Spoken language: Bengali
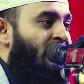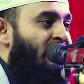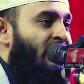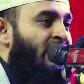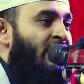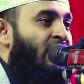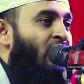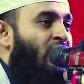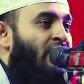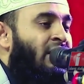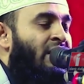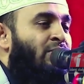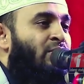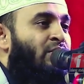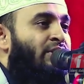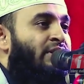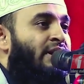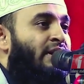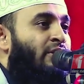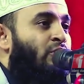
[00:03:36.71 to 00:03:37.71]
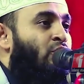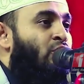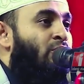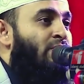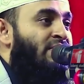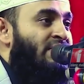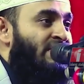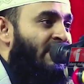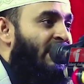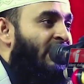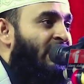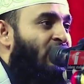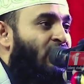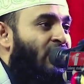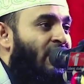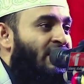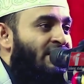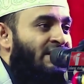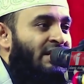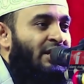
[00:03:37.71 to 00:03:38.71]
যেই ঘরের মধ্যে কোনো
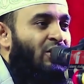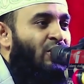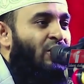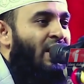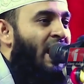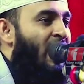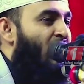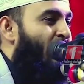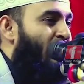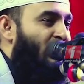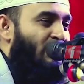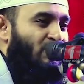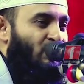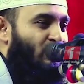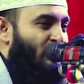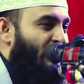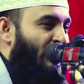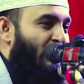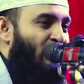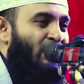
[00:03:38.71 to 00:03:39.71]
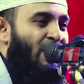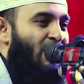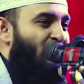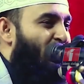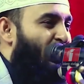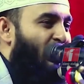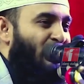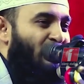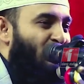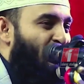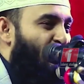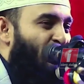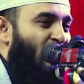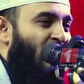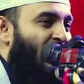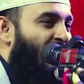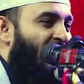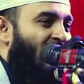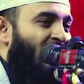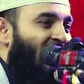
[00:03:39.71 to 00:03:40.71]
বিশৃঙ্খলা ছিল না আওয়াজও ছিল না পড়েন
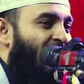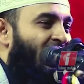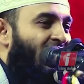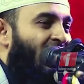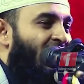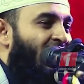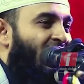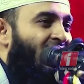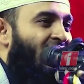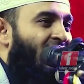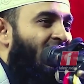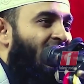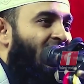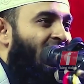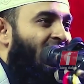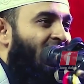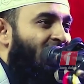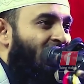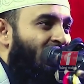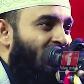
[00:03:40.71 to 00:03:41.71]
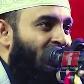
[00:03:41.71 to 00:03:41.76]
সুবাহ আল্লাহ